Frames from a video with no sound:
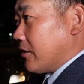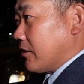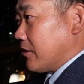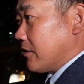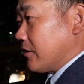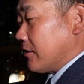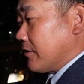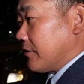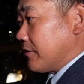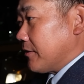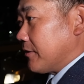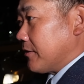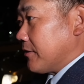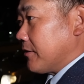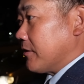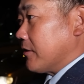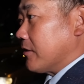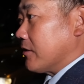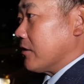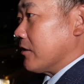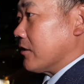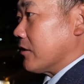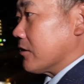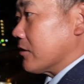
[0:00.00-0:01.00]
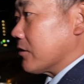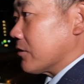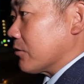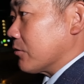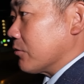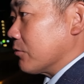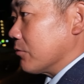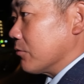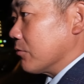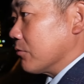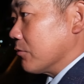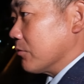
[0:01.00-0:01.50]
ですよいや
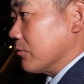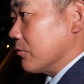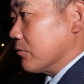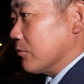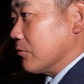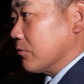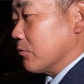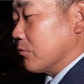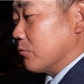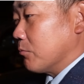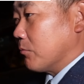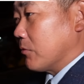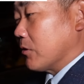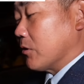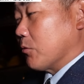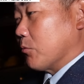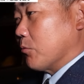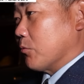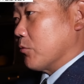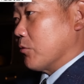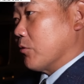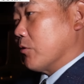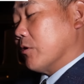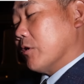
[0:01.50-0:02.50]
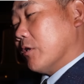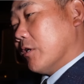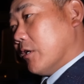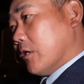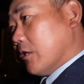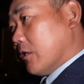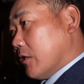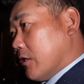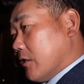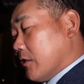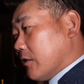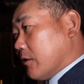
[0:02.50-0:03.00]
すま
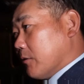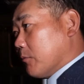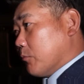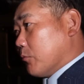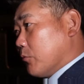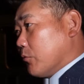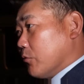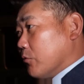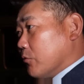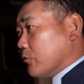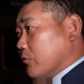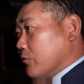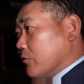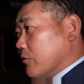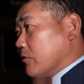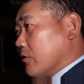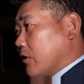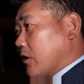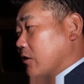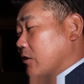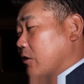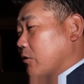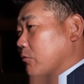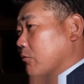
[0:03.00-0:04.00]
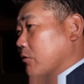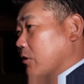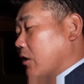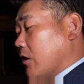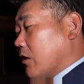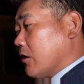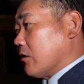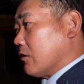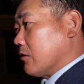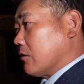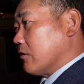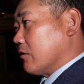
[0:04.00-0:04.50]
あなんだろうな
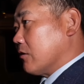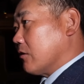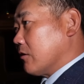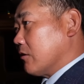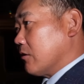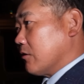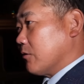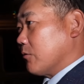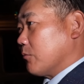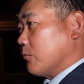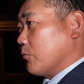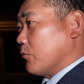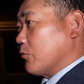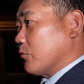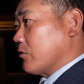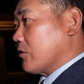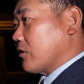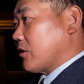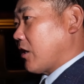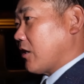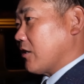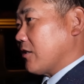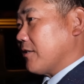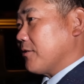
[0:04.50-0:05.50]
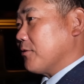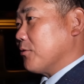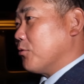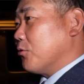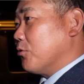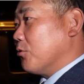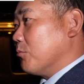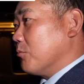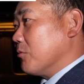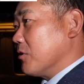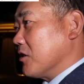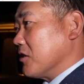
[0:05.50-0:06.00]
ただの
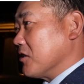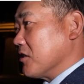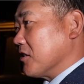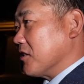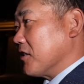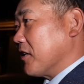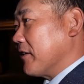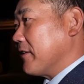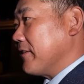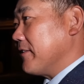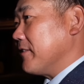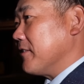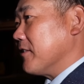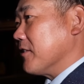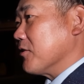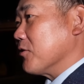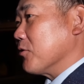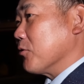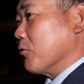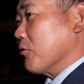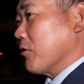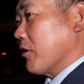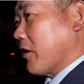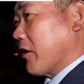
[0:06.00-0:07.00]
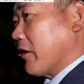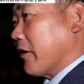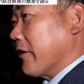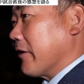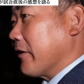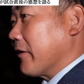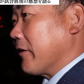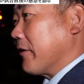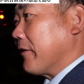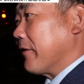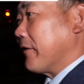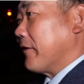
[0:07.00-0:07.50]
ホームランじゃないんですよね、
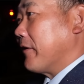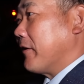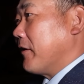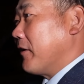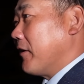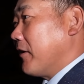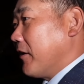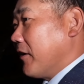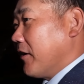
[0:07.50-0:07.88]
は